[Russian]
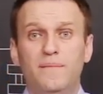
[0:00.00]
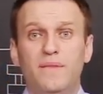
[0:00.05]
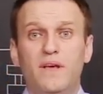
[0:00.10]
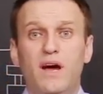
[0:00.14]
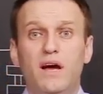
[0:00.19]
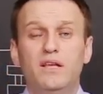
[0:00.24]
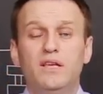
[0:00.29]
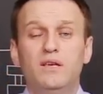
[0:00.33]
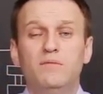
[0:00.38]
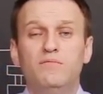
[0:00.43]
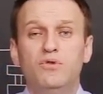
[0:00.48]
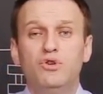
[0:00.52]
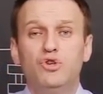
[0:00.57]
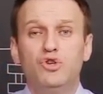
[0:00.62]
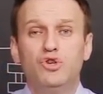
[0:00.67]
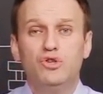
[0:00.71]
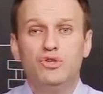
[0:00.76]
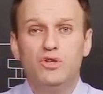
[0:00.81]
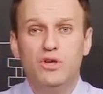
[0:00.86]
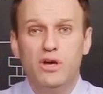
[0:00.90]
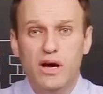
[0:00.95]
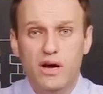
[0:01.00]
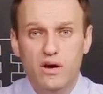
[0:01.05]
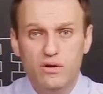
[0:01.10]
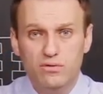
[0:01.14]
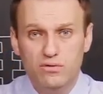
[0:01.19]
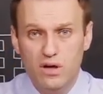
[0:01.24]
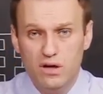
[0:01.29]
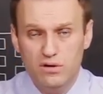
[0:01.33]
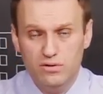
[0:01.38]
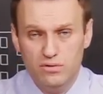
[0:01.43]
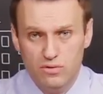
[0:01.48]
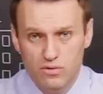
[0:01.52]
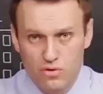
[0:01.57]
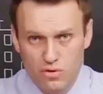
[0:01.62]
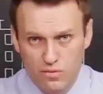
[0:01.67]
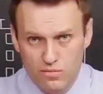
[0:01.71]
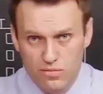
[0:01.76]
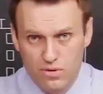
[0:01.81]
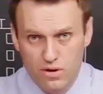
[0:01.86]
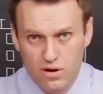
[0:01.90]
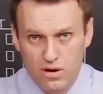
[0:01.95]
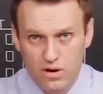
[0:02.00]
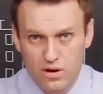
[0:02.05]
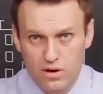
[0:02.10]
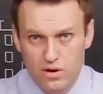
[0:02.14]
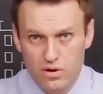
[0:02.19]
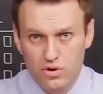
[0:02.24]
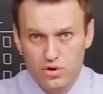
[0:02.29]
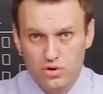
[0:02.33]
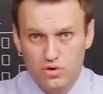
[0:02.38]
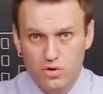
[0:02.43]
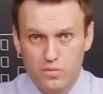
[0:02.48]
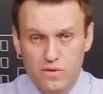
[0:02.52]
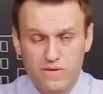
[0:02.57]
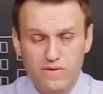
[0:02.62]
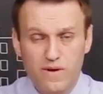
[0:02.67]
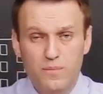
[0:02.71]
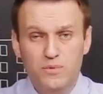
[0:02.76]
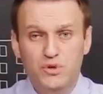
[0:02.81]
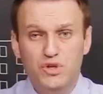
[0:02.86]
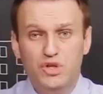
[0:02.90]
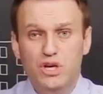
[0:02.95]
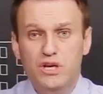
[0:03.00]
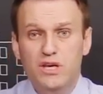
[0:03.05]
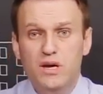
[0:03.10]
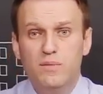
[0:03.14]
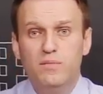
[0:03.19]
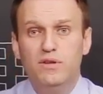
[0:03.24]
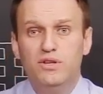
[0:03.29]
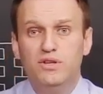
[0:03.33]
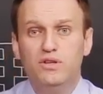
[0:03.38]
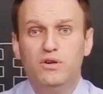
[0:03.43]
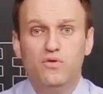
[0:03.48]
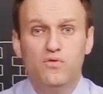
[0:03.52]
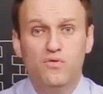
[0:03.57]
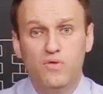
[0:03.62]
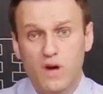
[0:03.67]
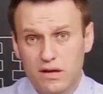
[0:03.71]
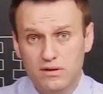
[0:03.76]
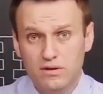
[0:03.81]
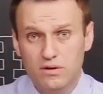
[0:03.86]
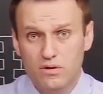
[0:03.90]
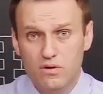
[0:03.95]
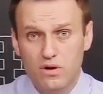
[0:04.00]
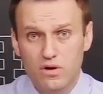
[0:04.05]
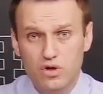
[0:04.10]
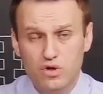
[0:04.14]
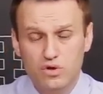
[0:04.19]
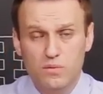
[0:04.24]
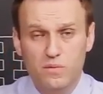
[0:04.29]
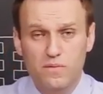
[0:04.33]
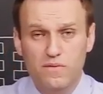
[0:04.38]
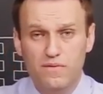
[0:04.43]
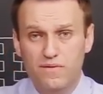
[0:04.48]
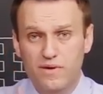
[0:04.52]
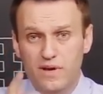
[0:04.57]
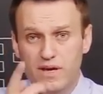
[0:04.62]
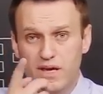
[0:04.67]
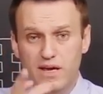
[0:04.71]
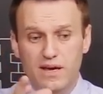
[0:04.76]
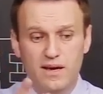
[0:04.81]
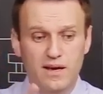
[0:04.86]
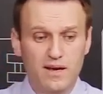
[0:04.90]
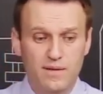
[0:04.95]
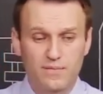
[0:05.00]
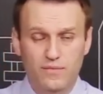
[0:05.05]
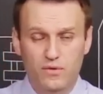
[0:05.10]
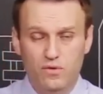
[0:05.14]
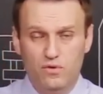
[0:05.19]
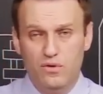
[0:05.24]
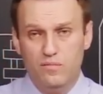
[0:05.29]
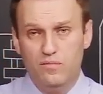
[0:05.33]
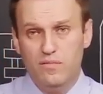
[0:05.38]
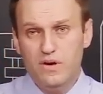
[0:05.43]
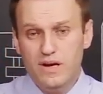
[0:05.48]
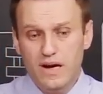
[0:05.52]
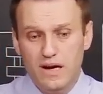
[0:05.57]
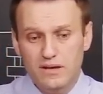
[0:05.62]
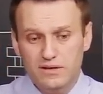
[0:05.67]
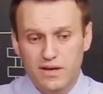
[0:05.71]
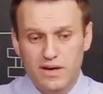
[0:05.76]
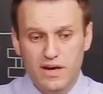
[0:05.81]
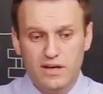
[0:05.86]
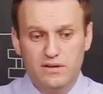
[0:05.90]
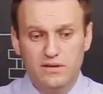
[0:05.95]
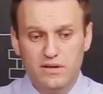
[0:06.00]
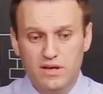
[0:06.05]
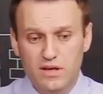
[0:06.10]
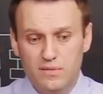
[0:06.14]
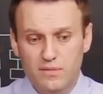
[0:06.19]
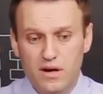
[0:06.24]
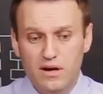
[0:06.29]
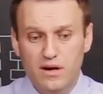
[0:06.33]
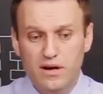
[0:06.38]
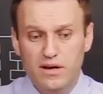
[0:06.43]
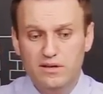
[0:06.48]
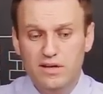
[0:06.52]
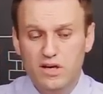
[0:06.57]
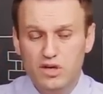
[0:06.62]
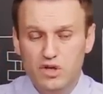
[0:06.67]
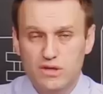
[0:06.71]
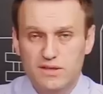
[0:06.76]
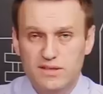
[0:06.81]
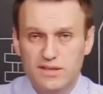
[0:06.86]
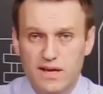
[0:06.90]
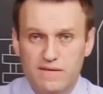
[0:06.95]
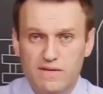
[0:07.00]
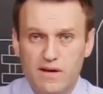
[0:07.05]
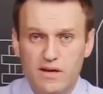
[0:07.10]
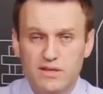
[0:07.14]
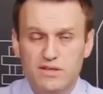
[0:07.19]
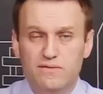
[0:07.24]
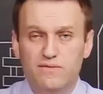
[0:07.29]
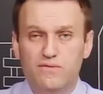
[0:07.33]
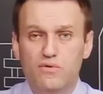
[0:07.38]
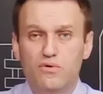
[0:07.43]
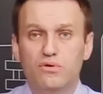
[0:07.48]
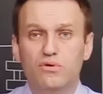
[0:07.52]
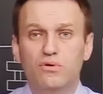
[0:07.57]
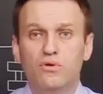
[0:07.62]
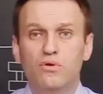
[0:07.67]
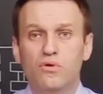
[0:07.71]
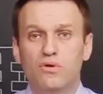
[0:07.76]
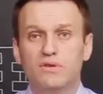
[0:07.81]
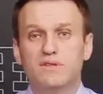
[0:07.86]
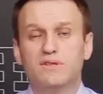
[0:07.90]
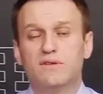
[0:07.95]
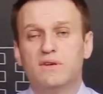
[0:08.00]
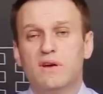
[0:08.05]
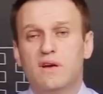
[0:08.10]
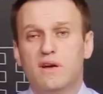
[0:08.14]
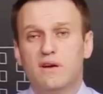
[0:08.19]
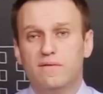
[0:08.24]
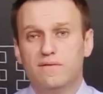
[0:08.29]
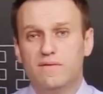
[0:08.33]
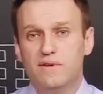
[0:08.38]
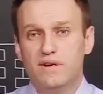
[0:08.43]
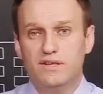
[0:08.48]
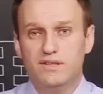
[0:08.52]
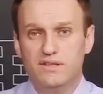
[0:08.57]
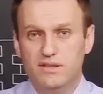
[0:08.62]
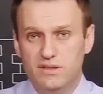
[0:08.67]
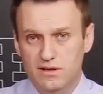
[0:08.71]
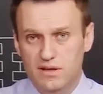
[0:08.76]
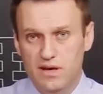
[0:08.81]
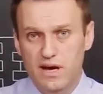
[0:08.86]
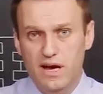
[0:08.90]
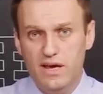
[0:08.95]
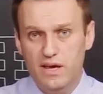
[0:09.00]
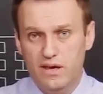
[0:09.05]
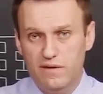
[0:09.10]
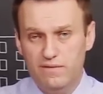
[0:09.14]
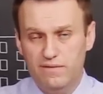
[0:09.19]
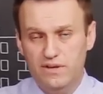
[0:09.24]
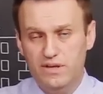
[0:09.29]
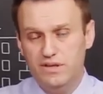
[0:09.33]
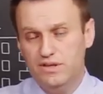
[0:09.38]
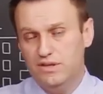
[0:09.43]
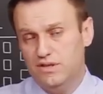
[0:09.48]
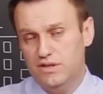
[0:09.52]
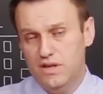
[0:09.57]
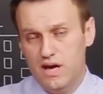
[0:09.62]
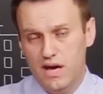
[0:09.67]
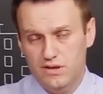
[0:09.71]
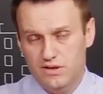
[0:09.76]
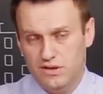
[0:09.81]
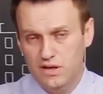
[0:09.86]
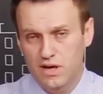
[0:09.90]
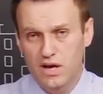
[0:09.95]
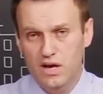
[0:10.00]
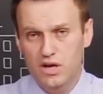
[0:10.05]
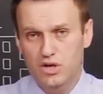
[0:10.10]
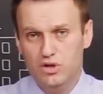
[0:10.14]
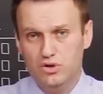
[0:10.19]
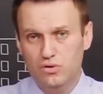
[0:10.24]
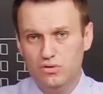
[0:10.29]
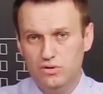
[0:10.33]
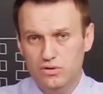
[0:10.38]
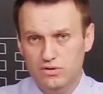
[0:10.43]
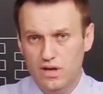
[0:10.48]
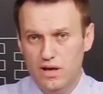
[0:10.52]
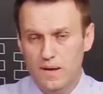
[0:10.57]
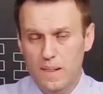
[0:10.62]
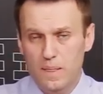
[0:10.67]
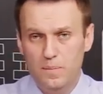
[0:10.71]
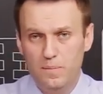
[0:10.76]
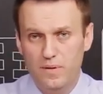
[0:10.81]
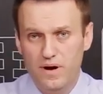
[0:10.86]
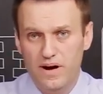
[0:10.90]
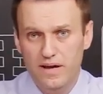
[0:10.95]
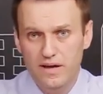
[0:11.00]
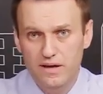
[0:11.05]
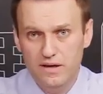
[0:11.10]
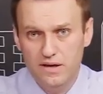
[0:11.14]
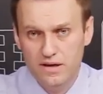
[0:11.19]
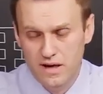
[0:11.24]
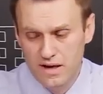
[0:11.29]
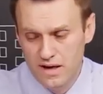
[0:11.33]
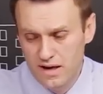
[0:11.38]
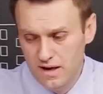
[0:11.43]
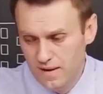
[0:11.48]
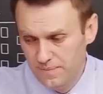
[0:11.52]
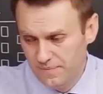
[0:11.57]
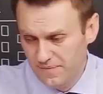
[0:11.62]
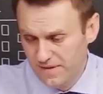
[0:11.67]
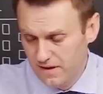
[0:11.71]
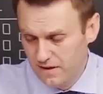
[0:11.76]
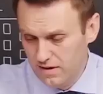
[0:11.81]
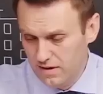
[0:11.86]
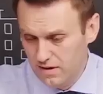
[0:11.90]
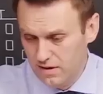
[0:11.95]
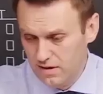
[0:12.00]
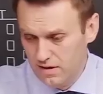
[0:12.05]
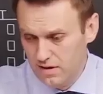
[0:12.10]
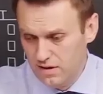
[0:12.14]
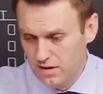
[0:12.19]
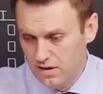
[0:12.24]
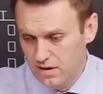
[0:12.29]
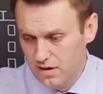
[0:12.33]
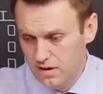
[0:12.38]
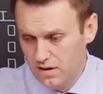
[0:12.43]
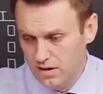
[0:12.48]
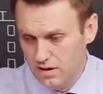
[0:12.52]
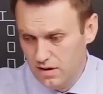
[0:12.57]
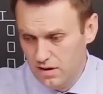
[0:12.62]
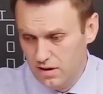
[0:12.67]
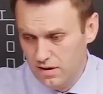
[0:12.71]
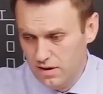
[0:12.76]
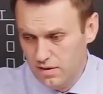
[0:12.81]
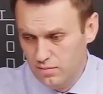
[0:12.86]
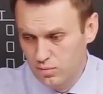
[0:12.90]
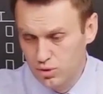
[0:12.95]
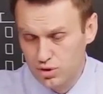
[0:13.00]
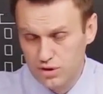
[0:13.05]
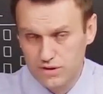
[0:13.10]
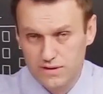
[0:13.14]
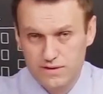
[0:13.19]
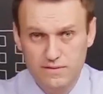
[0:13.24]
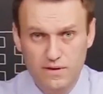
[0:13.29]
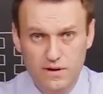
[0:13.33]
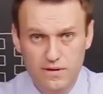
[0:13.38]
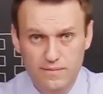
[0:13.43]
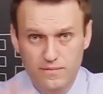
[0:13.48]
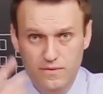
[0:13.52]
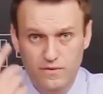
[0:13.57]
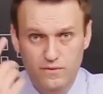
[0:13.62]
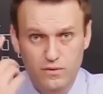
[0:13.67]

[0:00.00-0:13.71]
Они мечтают о том, чтобы вообще не было никакого контроля, чтобы вы, ну и мы конкретно, не могли даже совать свой нос в их дела и выяснять что-то там про их э, имущества.